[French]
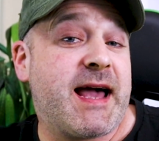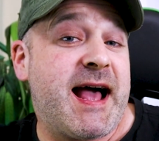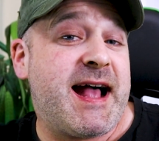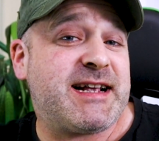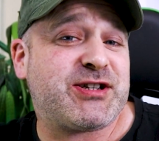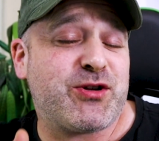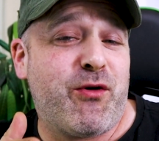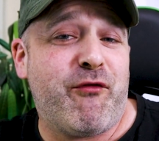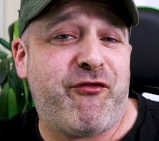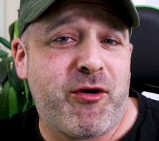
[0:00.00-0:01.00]
Grâce
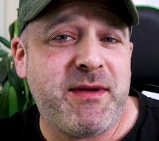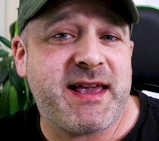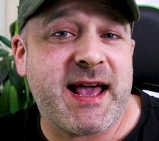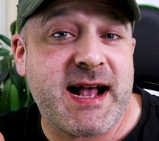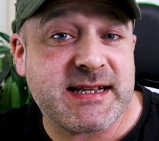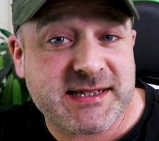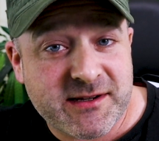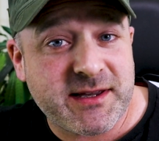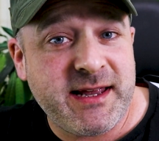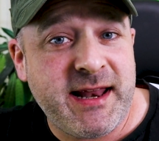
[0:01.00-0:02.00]
aux formica
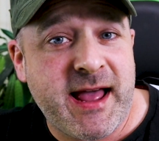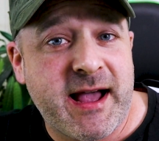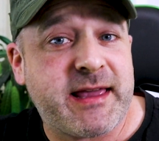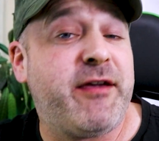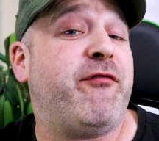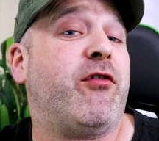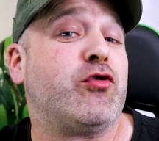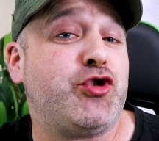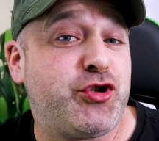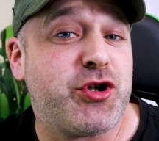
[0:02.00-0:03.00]
sanguinea qui font
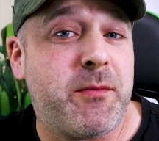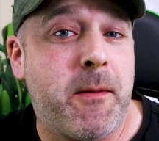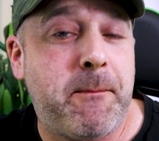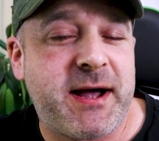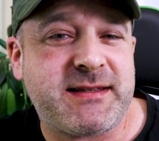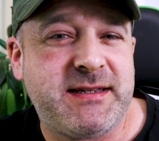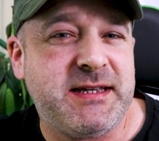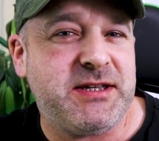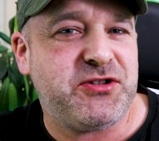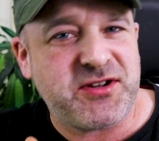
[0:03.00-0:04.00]
justement
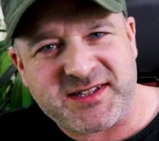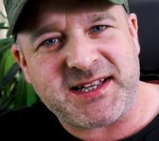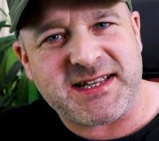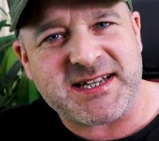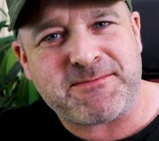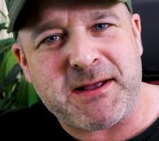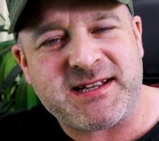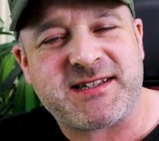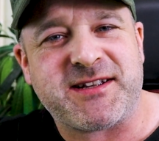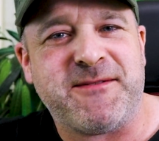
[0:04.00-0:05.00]
partie de cette espèce,